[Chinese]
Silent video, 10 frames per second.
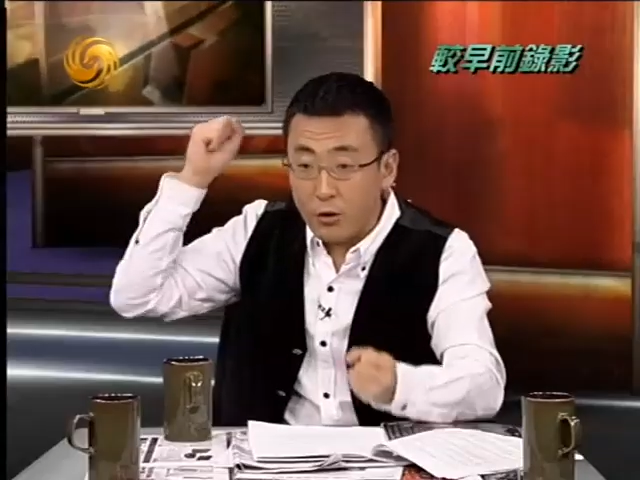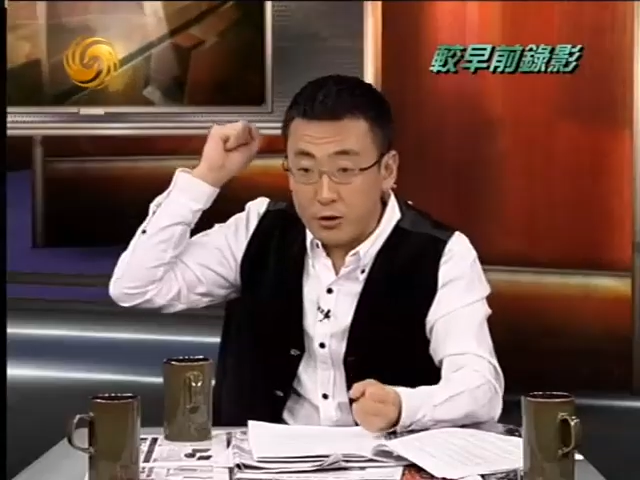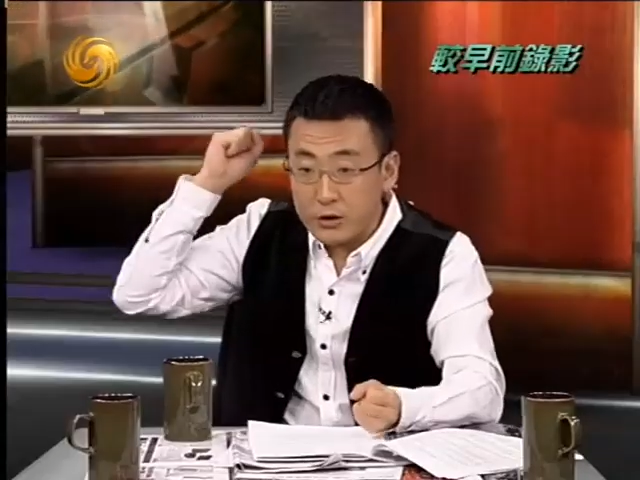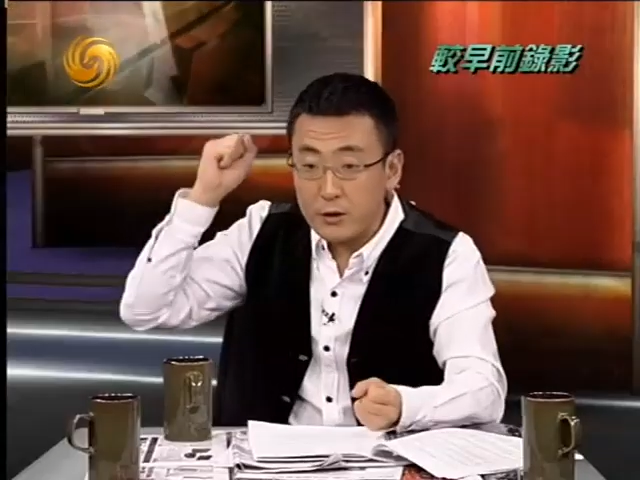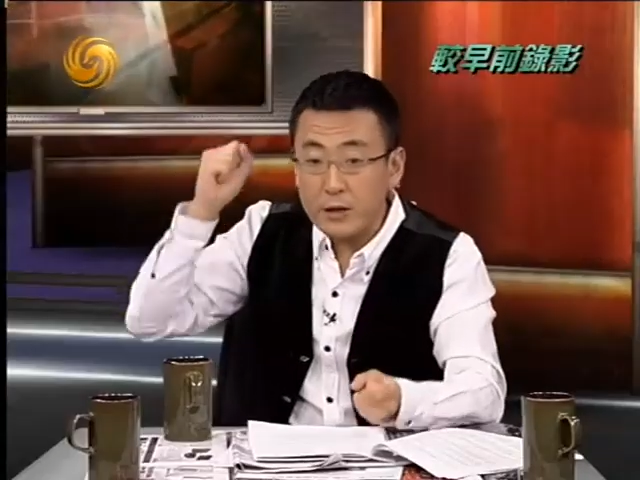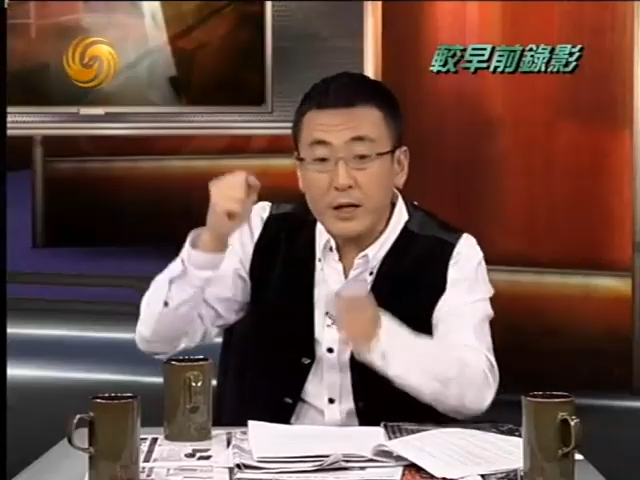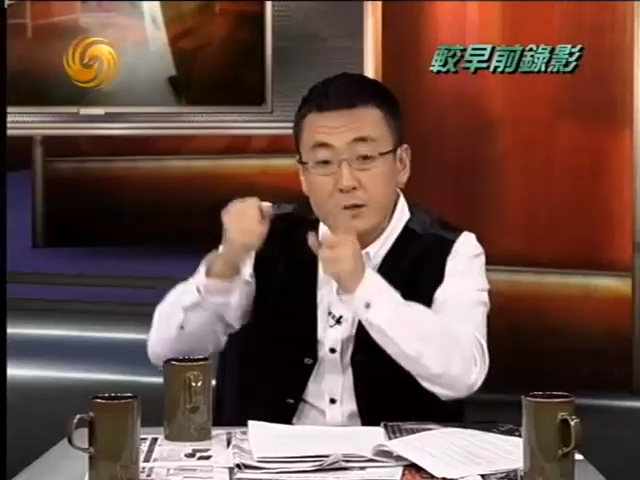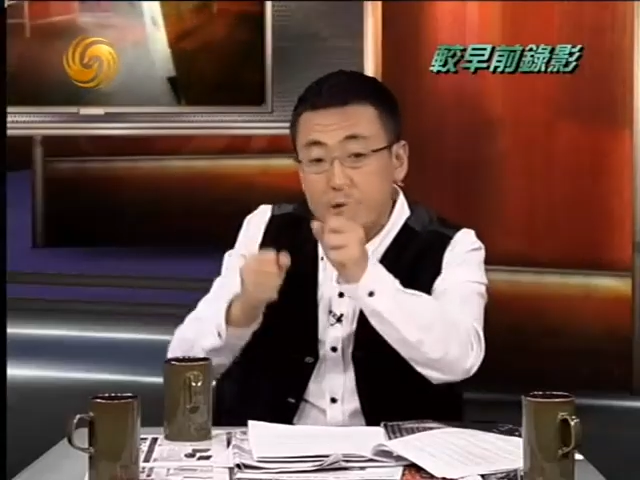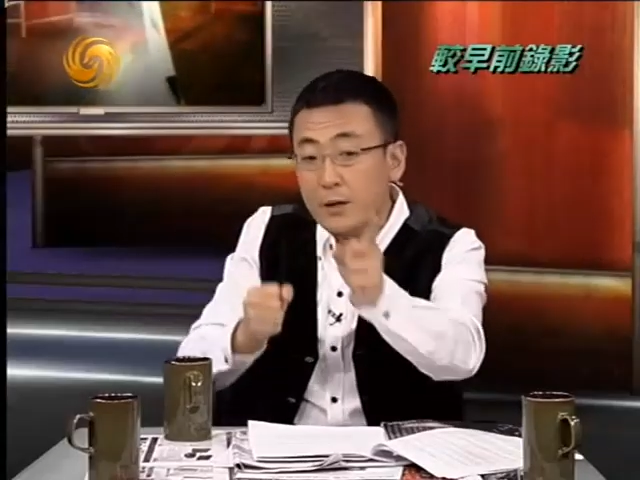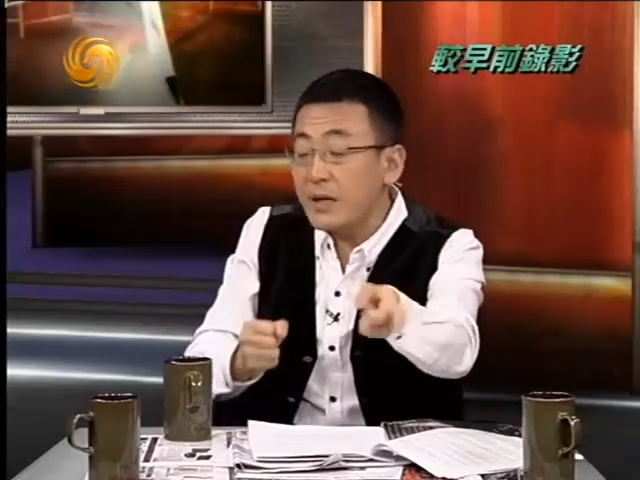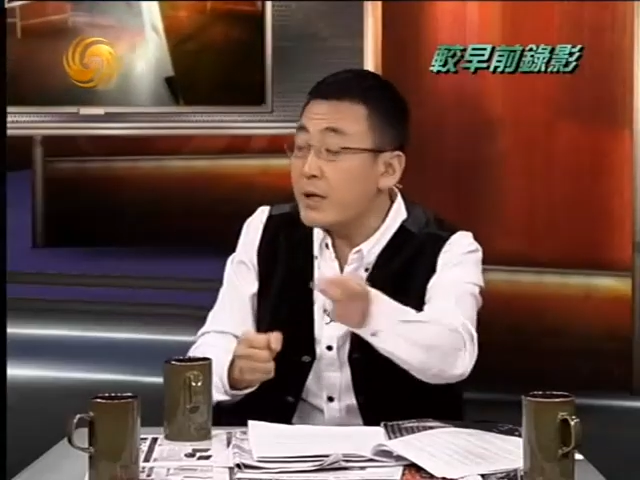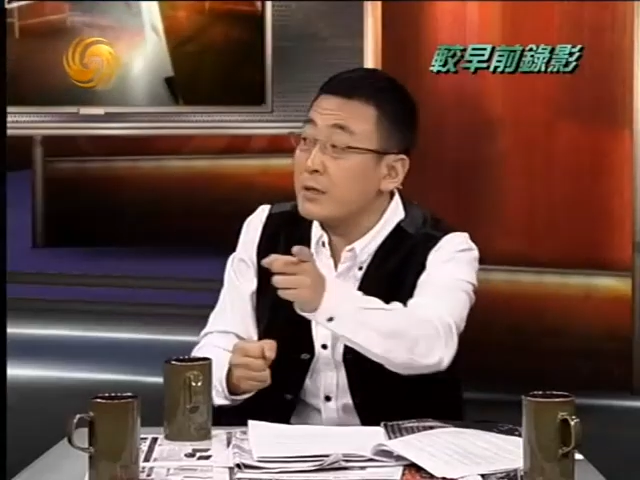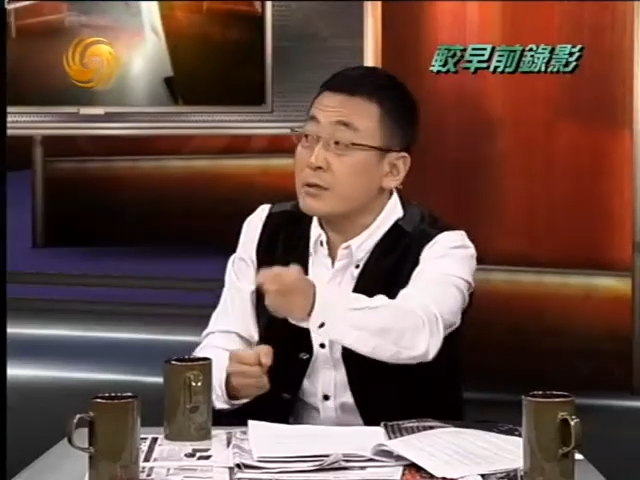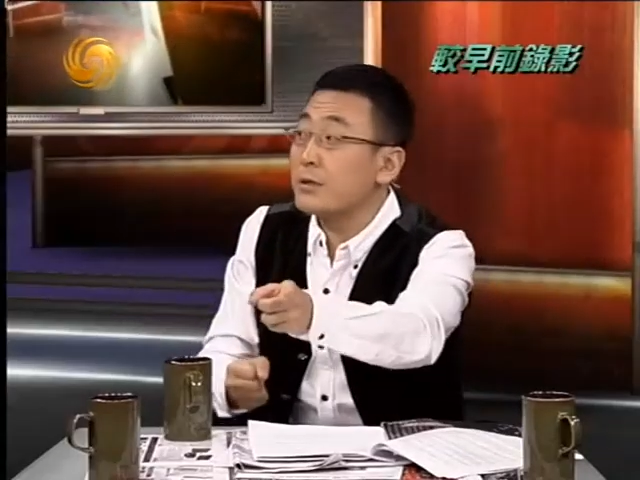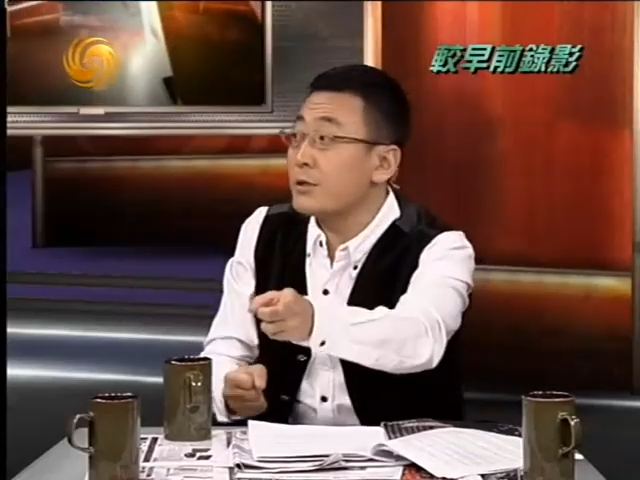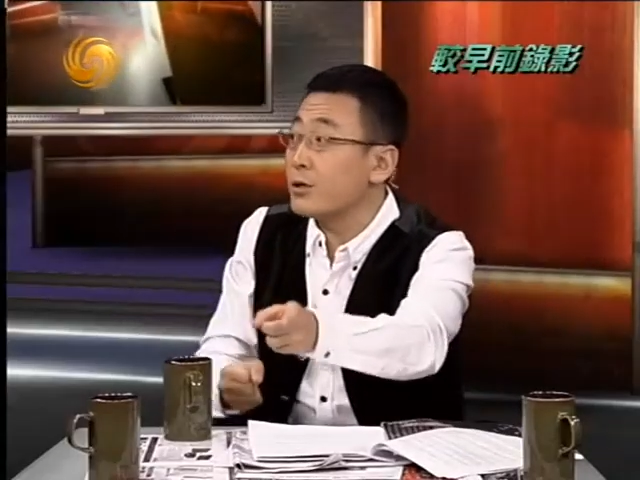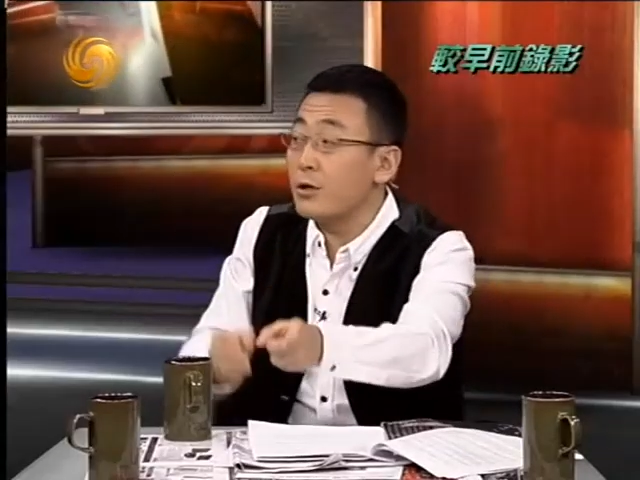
好像开始他没敢扔这个车，